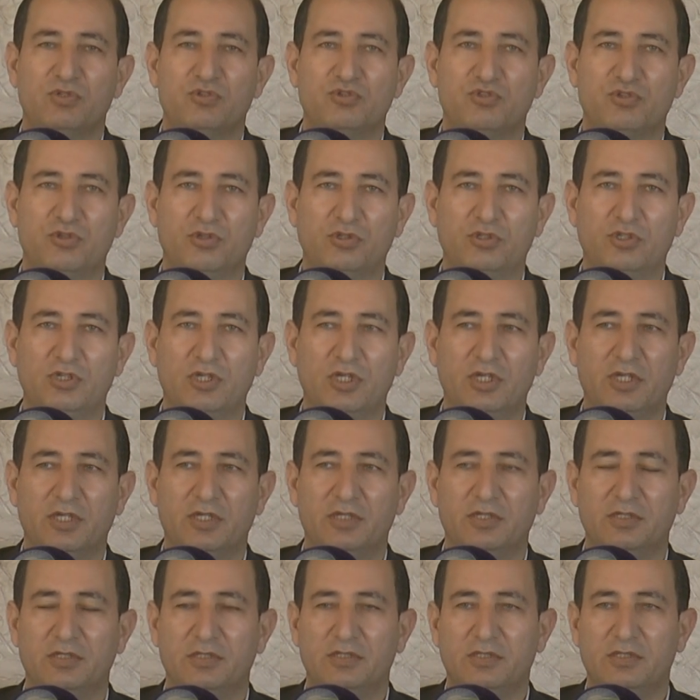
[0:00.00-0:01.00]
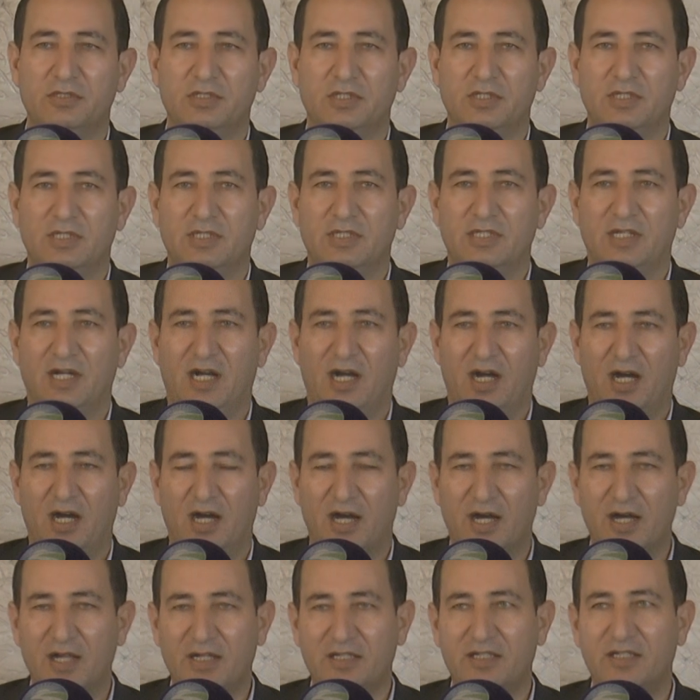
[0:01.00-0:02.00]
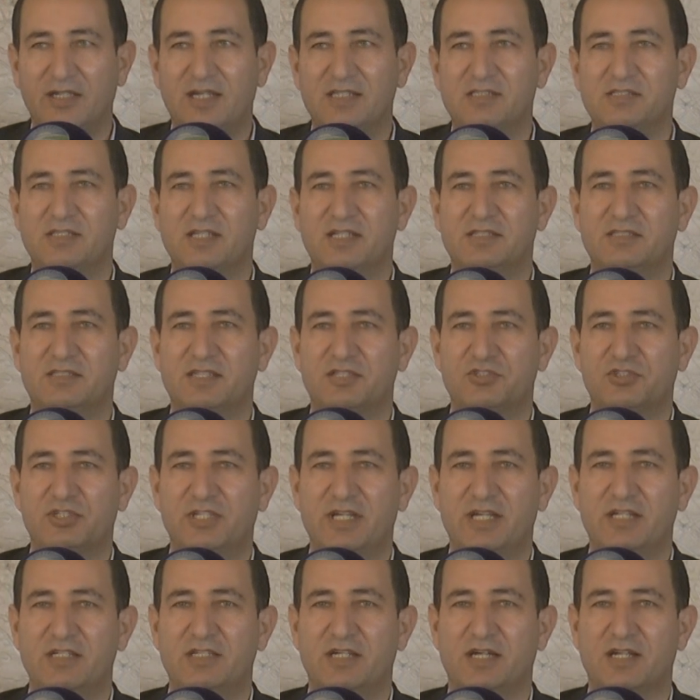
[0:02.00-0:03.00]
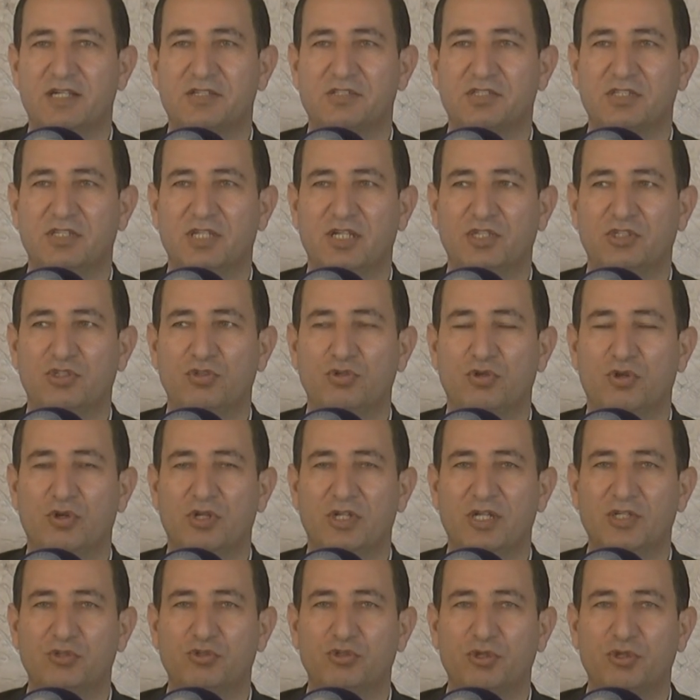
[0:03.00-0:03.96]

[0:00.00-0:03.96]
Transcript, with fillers: Çünkü halkla siyasetçilerin arasındaki olan